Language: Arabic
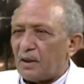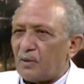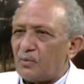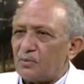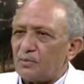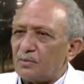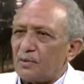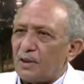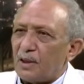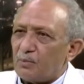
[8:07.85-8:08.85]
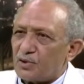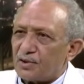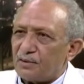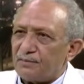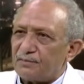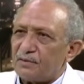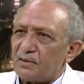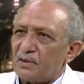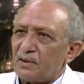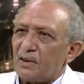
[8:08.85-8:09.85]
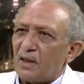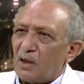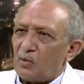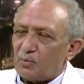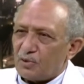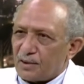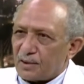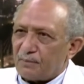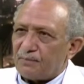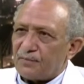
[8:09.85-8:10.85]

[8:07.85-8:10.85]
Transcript: او المسعف او المدرب